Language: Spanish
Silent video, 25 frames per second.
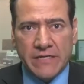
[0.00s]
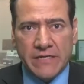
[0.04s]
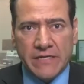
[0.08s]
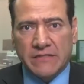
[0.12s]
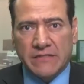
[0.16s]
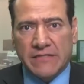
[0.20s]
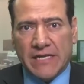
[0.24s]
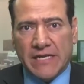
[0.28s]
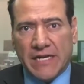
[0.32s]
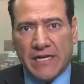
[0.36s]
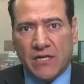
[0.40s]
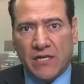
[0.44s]

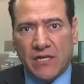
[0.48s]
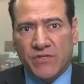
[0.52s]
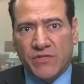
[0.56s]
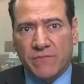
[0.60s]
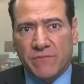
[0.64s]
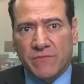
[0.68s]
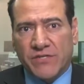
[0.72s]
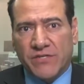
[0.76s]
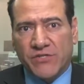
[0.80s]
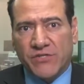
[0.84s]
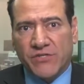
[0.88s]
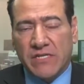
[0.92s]
ya que los
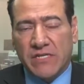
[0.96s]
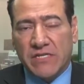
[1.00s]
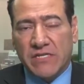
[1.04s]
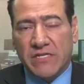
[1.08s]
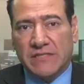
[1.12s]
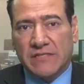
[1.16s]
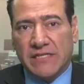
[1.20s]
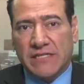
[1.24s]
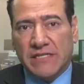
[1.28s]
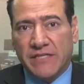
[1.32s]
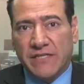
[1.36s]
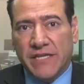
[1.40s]

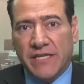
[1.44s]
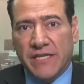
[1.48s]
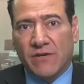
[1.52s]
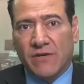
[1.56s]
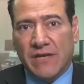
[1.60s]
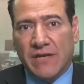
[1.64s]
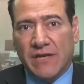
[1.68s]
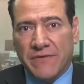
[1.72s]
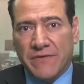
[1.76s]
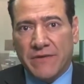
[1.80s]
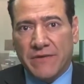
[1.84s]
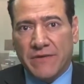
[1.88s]
inversionistas dieron
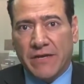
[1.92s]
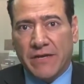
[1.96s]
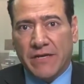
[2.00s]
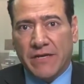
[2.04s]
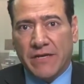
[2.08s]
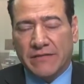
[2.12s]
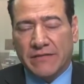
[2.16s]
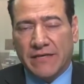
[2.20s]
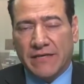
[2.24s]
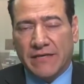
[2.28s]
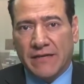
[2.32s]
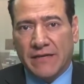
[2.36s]
la
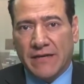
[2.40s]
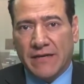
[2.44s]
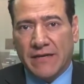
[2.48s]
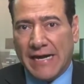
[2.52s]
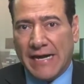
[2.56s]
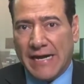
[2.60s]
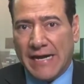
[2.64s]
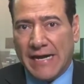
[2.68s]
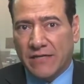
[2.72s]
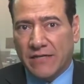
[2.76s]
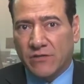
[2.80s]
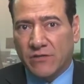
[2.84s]
bienvenida
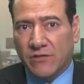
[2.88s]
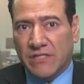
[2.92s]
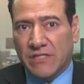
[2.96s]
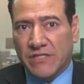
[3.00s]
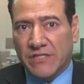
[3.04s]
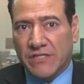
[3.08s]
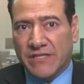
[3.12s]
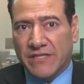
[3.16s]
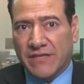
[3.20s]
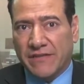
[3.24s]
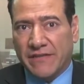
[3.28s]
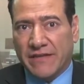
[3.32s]
a la
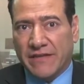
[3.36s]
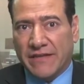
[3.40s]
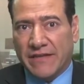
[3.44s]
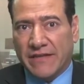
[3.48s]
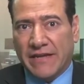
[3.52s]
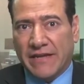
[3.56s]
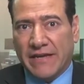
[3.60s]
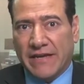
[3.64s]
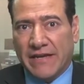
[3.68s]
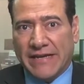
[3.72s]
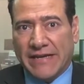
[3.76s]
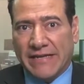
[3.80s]
noticia de
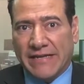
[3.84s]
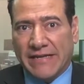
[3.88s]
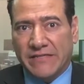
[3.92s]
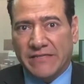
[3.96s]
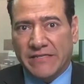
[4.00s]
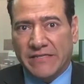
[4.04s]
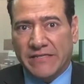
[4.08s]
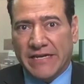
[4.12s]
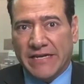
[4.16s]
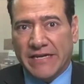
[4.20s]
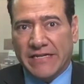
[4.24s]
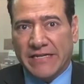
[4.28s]
que el
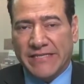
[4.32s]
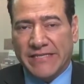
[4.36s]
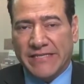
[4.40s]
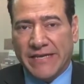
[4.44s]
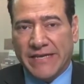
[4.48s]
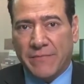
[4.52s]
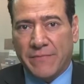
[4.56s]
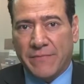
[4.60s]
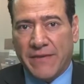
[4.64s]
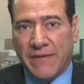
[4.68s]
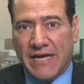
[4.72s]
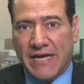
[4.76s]
canciller
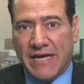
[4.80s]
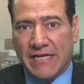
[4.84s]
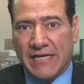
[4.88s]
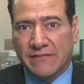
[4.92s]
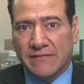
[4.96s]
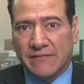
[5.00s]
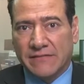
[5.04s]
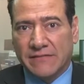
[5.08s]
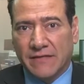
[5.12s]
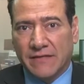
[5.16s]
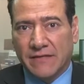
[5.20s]
Jeremy Hunt